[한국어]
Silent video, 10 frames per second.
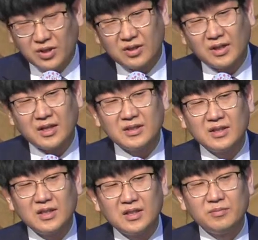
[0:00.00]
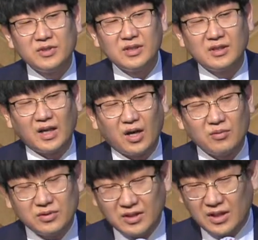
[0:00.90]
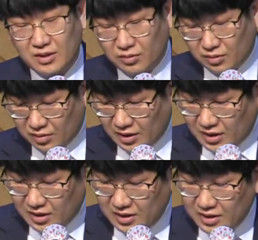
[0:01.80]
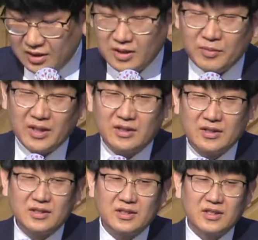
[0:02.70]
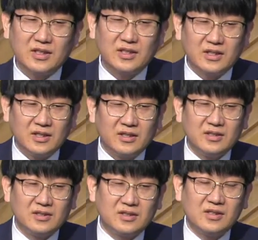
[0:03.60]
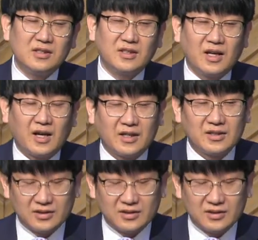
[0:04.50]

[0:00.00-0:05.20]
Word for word: 여러 가지 이름들 가운데에도 이 이름의 뜻이 있을까 하는